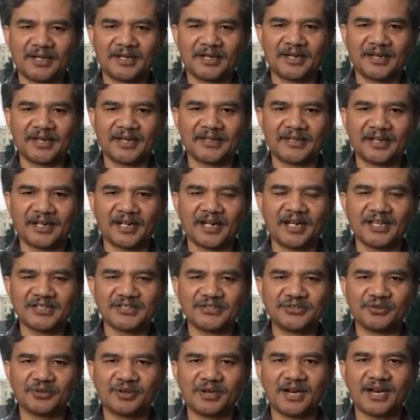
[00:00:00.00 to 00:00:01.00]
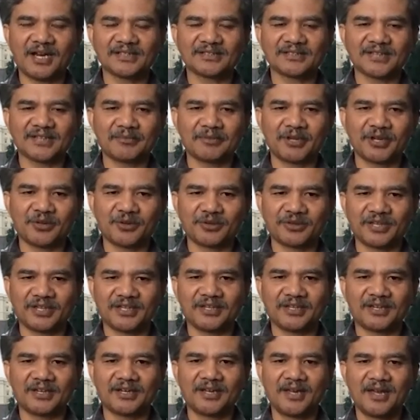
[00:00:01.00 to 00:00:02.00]
yang dirilis juga saya
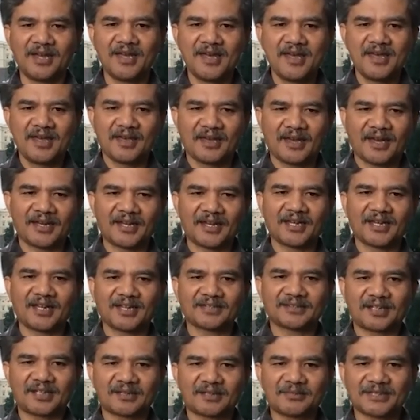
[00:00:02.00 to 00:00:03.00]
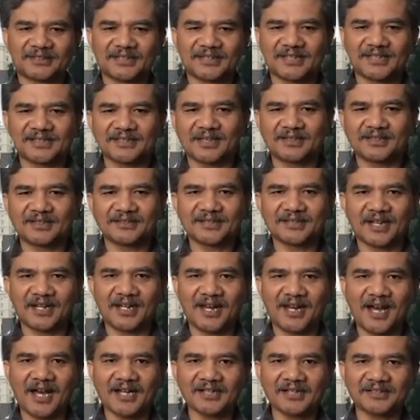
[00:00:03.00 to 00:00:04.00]
mengikutinya karena keterbatasan sekarang
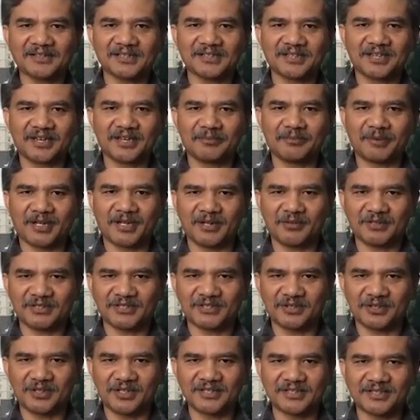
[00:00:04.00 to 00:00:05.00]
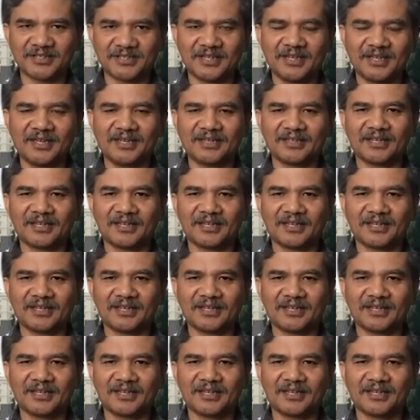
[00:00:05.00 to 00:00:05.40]
akses kepada Washington DC.